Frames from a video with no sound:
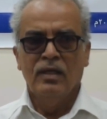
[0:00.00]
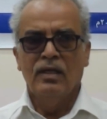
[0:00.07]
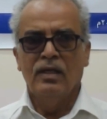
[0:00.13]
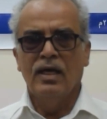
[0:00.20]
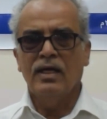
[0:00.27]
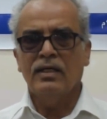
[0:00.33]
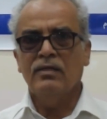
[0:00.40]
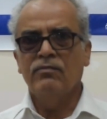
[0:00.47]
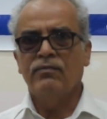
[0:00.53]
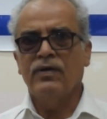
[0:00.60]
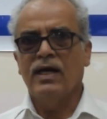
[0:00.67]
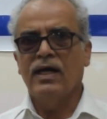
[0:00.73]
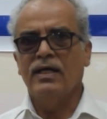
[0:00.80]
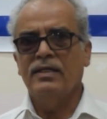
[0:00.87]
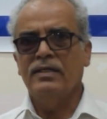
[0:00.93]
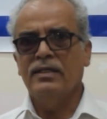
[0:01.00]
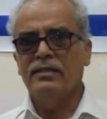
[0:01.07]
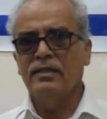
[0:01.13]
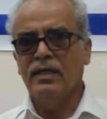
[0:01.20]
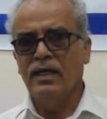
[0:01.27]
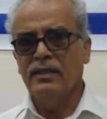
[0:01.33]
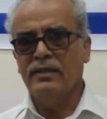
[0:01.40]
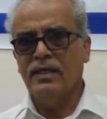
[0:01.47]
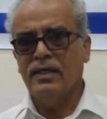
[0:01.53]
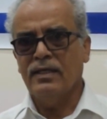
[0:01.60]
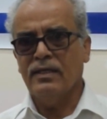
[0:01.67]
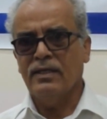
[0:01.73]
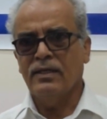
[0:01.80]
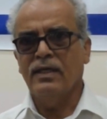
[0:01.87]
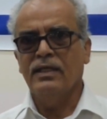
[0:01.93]
لكن فعالية
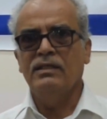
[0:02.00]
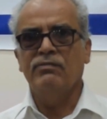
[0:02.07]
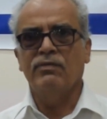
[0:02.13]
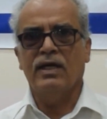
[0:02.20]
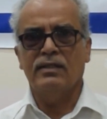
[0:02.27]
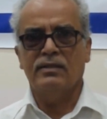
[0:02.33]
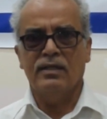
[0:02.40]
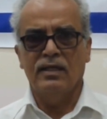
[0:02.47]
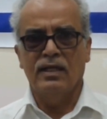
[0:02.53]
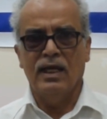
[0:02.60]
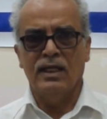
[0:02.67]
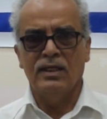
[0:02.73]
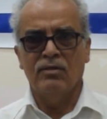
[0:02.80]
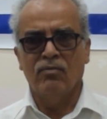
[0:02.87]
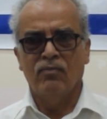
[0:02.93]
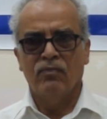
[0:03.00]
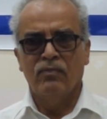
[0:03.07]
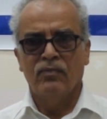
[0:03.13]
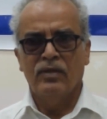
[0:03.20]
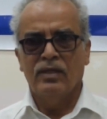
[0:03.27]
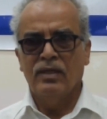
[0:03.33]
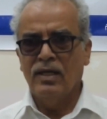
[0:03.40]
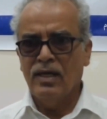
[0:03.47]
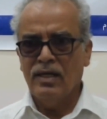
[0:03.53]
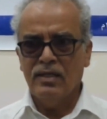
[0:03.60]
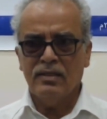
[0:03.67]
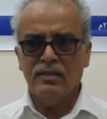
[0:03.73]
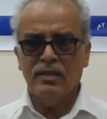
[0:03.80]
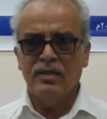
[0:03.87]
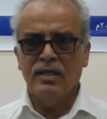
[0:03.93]
الأداء ضعيفة حتى الآن لا
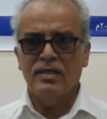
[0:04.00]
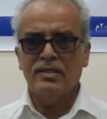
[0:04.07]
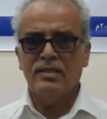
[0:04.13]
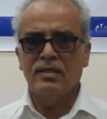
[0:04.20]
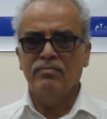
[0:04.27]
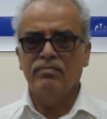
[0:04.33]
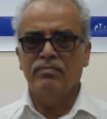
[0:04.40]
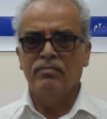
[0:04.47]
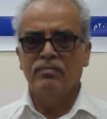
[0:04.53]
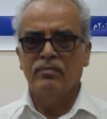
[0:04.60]
يتناسب